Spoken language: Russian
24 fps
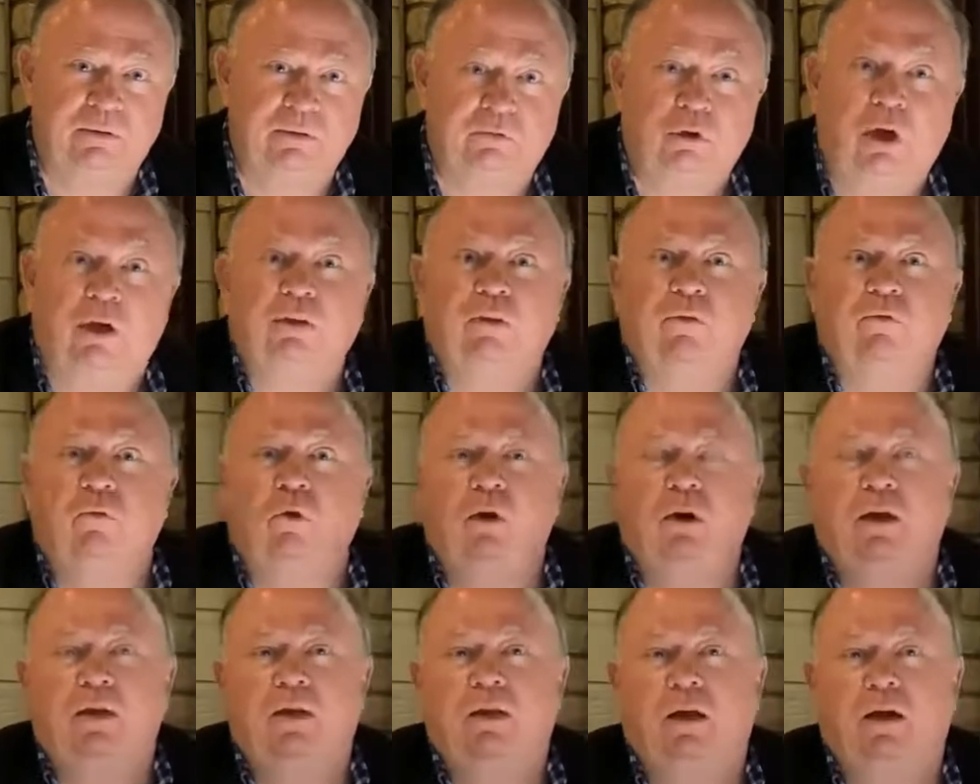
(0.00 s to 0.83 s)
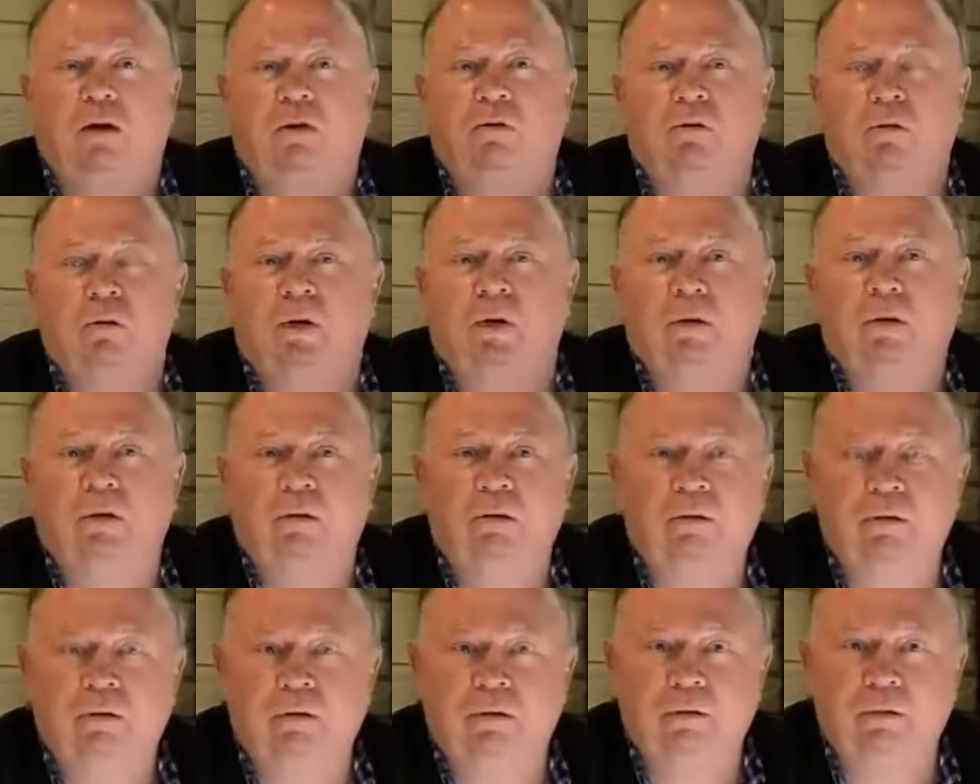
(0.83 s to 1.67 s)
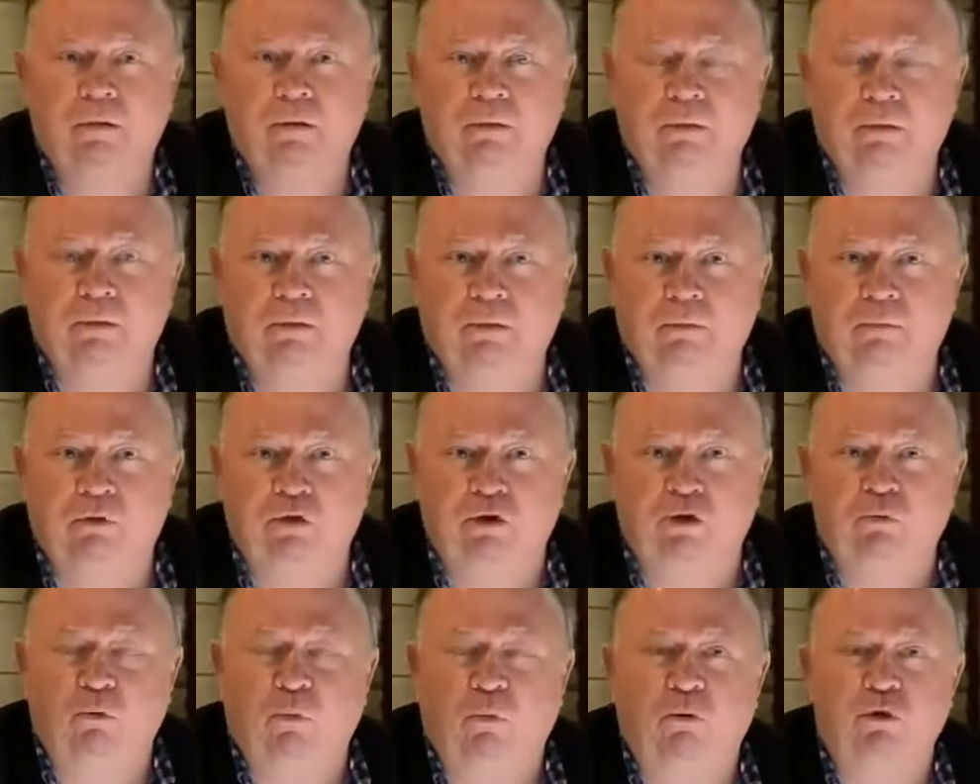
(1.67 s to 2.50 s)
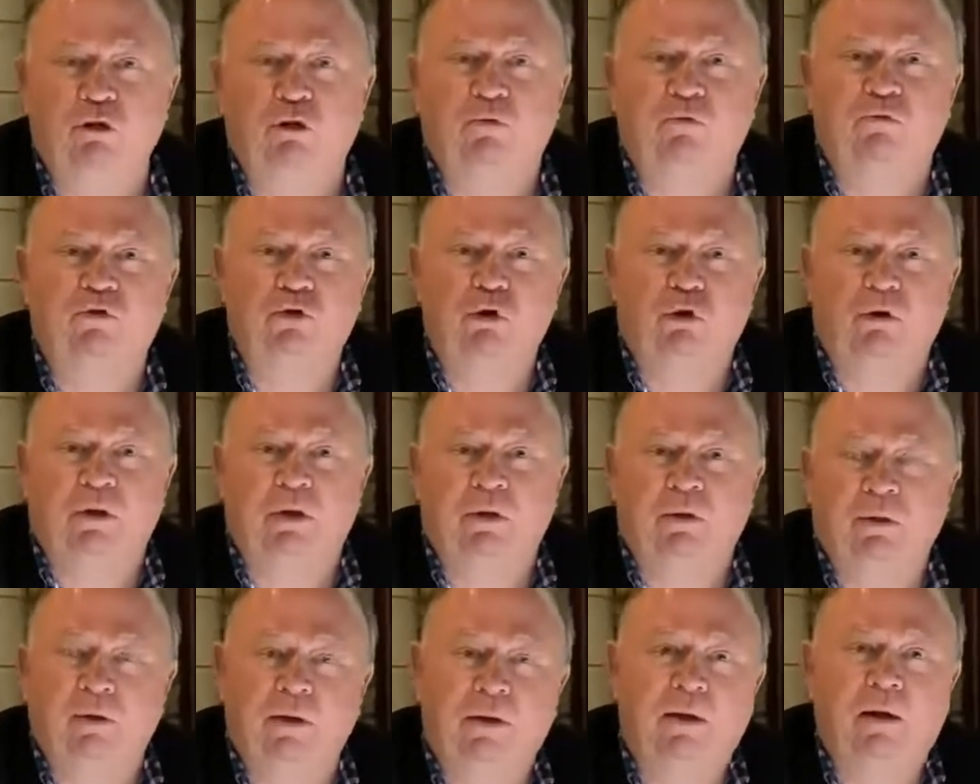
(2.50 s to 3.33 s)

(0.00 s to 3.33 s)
Но это воля народа. Почему Путин в шоке?